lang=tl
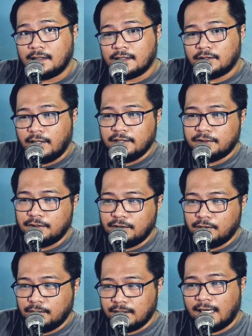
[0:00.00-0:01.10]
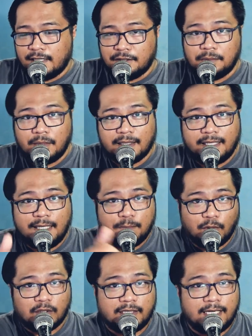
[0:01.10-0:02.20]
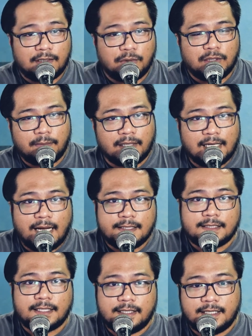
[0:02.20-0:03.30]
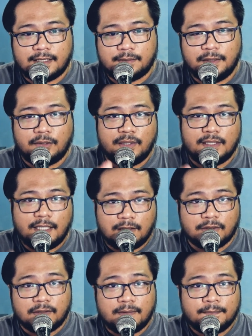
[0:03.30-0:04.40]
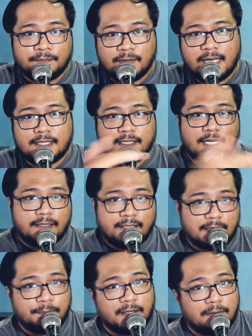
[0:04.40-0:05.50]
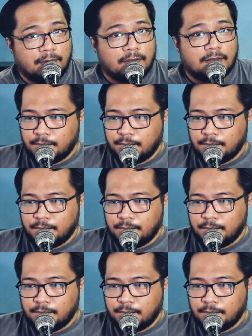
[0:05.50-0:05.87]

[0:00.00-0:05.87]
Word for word: So ngayon, dun ka ngayon mag-give or take, dun ka mag adjust adjust between dito and sa shutter speed mo.